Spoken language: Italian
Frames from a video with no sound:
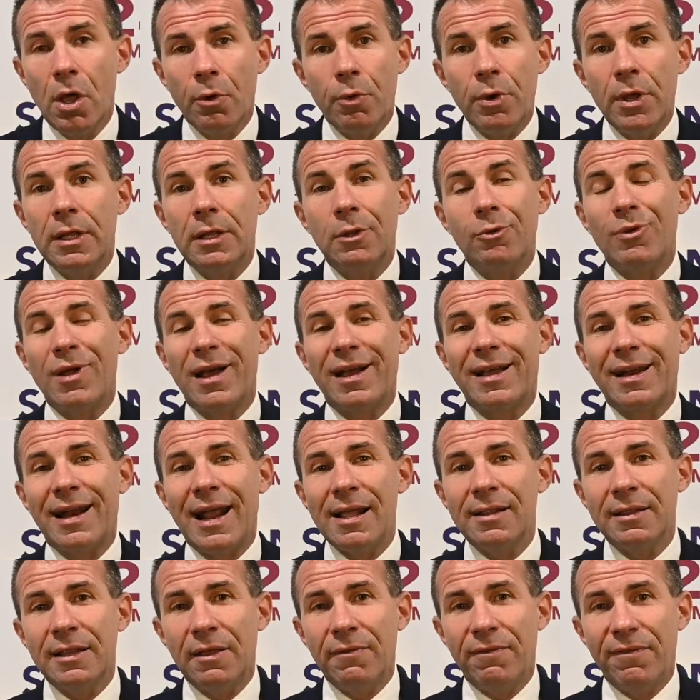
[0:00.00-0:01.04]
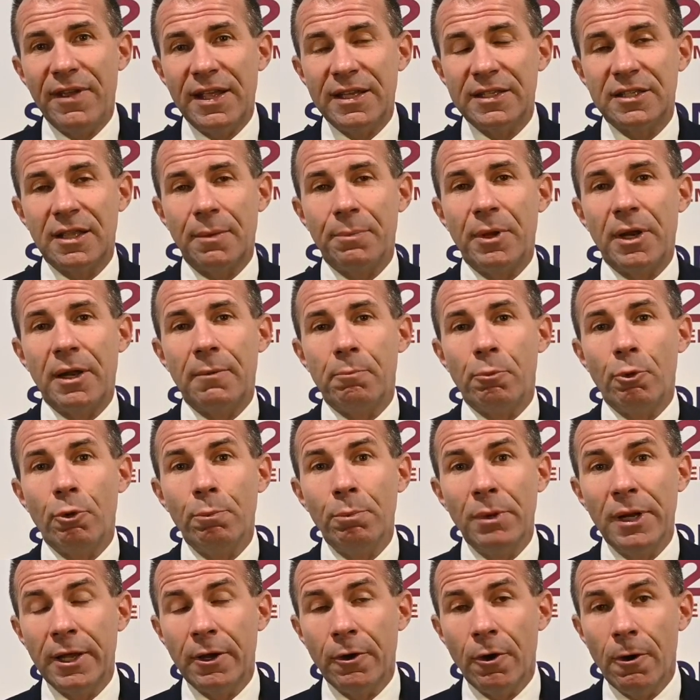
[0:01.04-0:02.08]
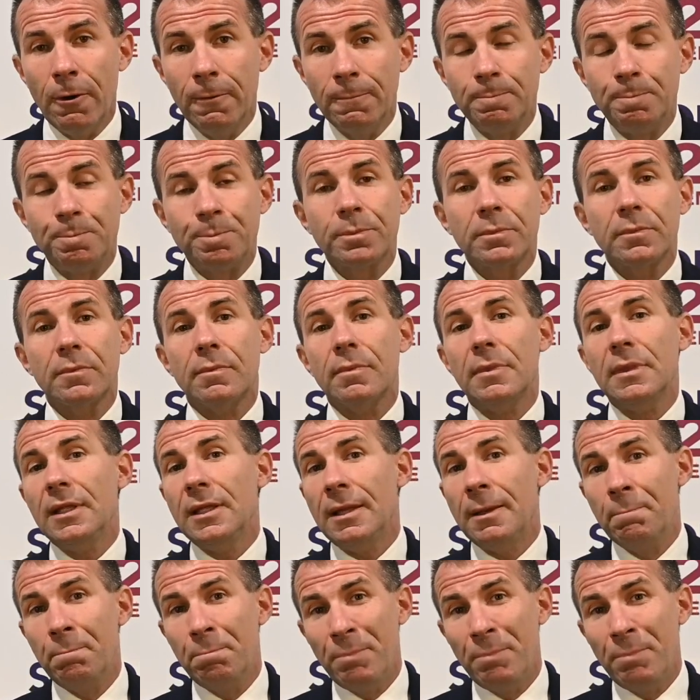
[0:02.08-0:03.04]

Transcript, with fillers: quindi una grande festa per il pubblico